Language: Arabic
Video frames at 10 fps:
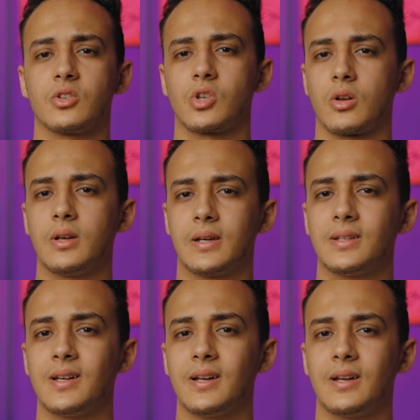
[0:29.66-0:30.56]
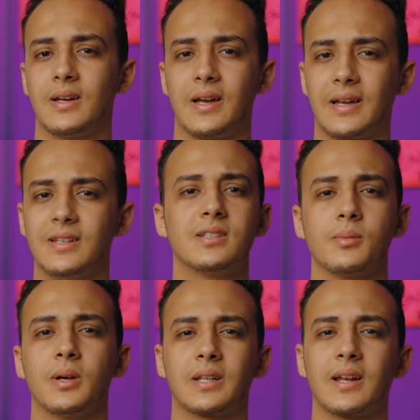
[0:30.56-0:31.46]
نظريه كده اكيد
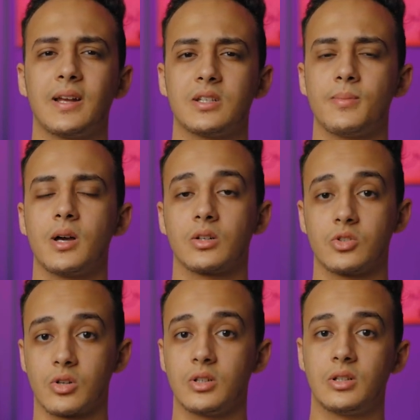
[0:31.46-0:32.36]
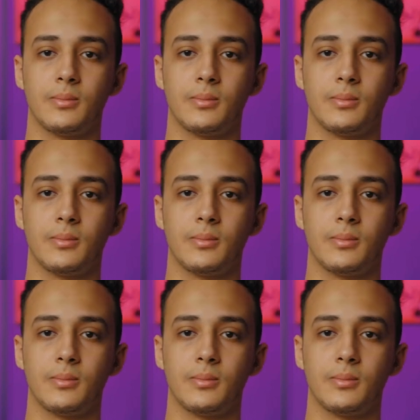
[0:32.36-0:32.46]
سمعت عنها اسمها نظريه